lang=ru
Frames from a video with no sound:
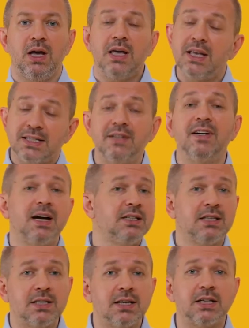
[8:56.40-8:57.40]
Если вы
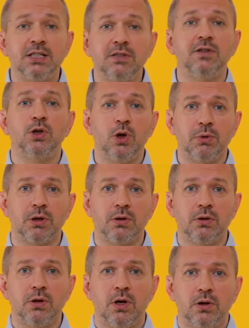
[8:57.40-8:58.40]
хотите красивый
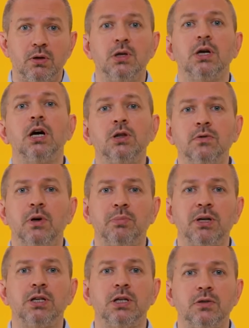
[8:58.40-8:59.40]
номер, но не готовы
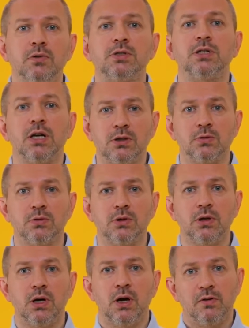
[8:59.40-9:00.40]
оплатить его сразу,
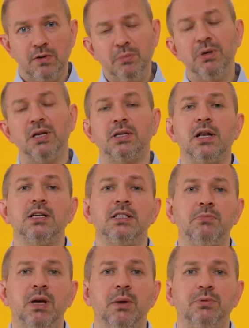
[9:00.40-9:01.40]
выберите для
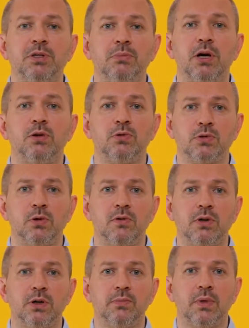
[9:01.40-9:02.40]
себя оптимальные
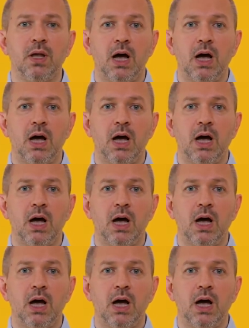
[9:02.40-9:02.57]
условия.